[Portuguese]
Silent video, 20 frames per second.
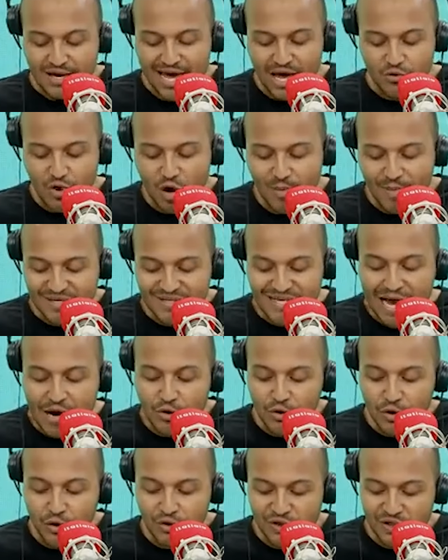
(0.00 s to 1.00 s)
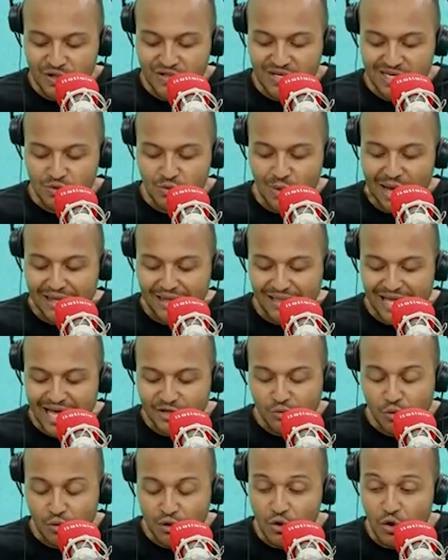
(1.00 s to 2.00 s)
Quero começar com notícias do
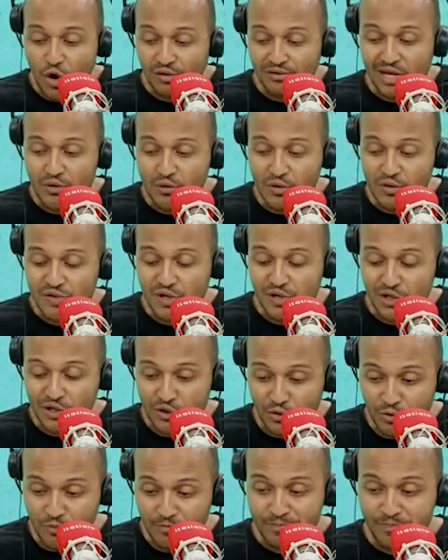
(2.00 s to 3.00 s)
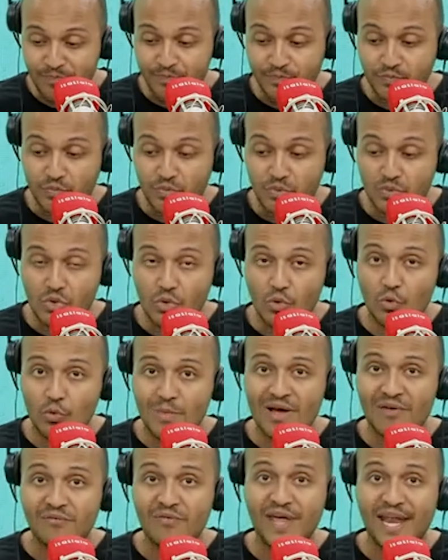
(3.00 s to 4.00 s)
Atlético que ontem conseguiu
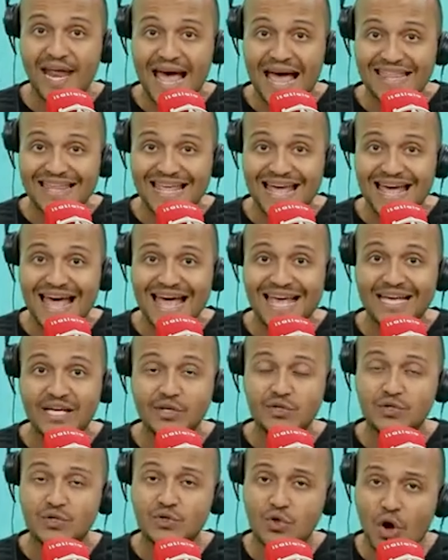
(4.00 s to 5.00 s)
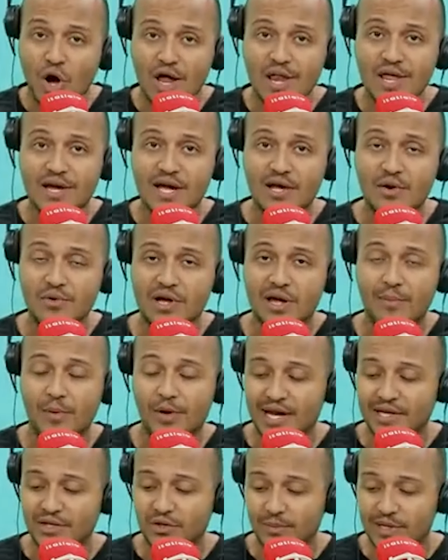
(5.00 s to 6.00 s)
uma virada histórica no
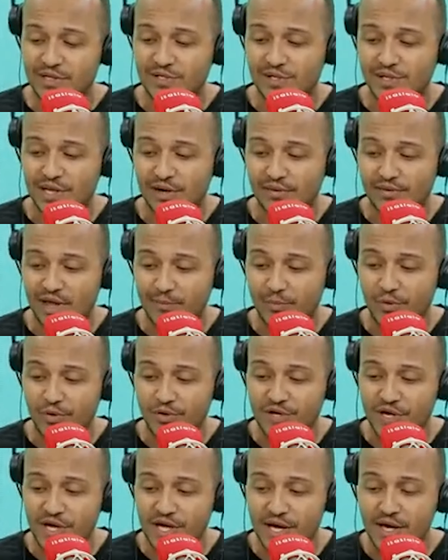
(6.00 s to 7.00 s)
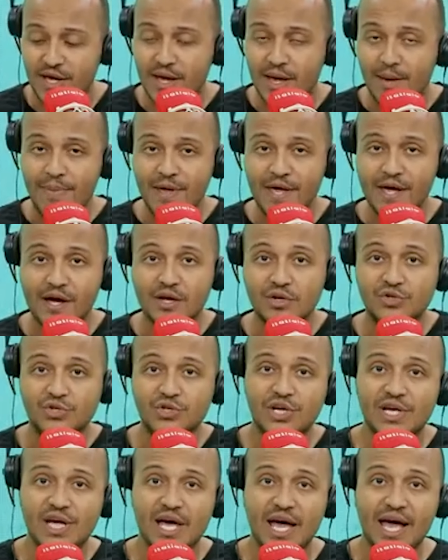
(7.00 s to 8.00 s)
Campeonato Brasileiro, né? Porque
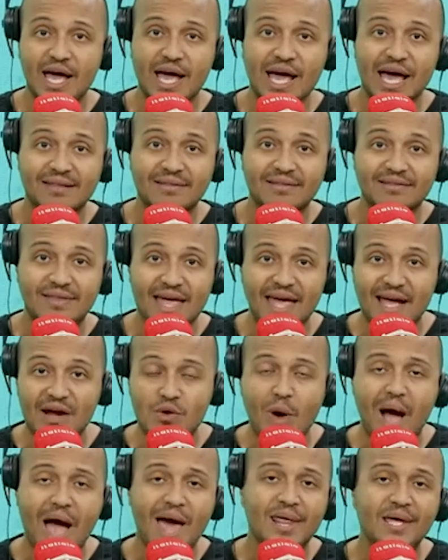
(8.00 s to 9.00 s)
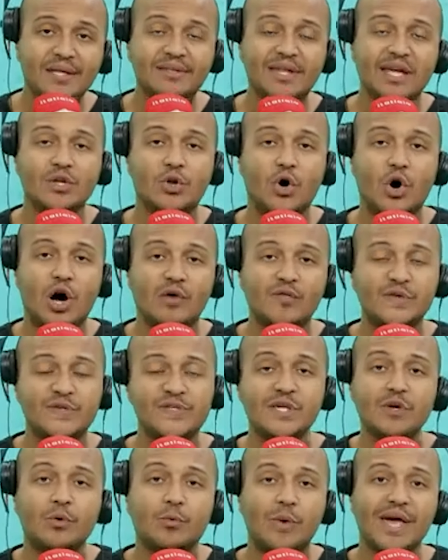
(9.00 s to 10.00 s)
perdia até 49,
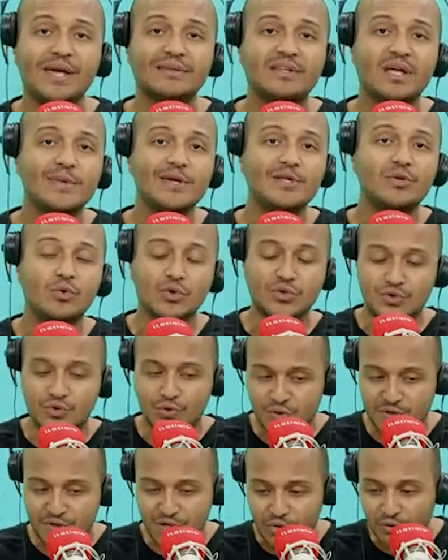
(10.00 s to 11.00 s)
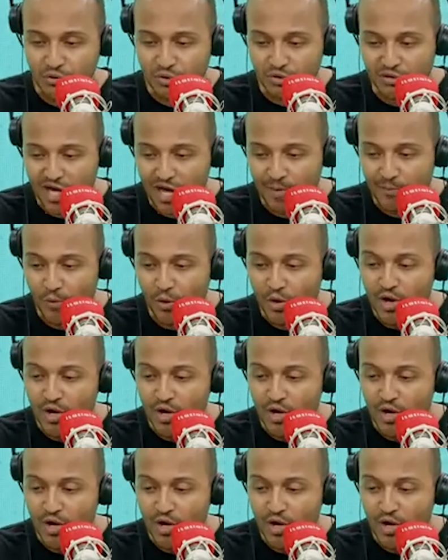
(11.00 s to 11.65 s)
50 minutos do segundo tempo